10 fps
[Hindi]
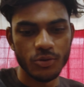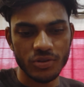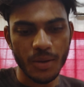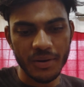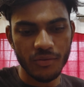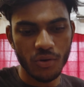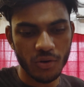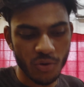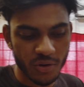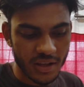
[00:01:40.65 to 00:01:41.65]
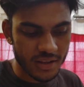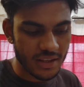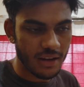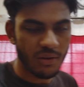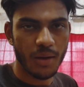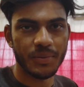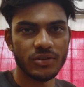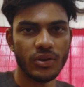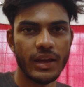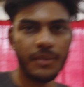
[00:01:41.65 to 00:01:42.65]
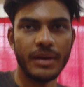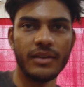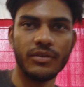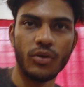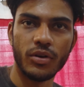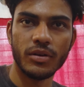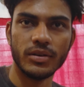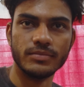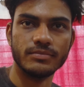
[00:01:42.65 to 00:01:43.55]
तो उसका मैंने ब्लॉग रिकॉर्ड किया था वहां पर जो है मैं ब्लॉग